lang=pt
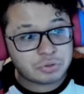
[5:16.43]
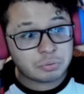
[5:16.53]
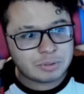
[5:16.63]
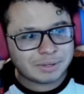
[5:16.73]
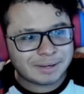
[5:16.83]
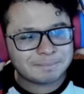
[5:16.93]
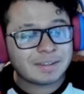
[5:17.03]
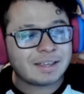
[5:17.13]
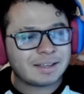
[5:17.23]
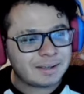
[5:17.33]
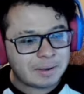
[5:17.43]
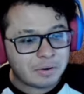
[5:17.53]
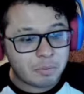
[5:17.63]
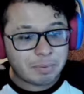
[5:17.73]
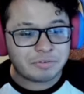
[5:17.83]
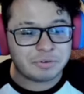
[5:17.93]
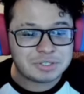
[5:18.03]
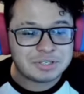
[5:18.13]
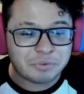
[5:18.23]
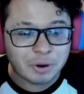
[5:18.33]
né? O perfil se
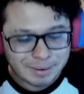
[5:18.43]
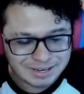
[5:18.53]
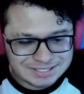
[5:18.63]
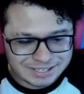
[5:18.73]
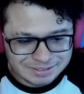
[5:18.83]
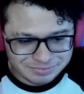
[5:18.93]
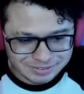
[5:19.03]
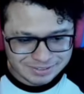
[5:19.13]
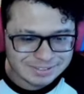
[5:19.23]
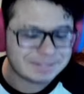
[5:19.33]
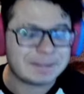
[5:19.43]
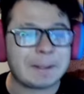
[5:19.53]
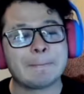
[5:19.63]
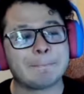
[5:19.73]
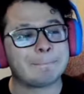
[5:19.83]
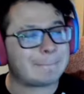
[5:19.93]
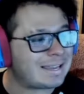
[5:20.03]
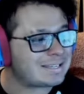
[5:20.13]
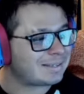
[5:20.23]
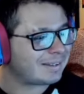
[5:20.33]
foi pra sempre.
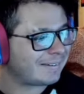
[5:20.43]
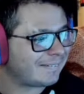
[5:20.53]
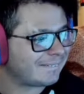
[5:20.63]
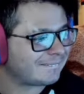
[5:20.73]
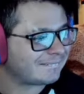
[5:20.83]
Caramba, verdade, tá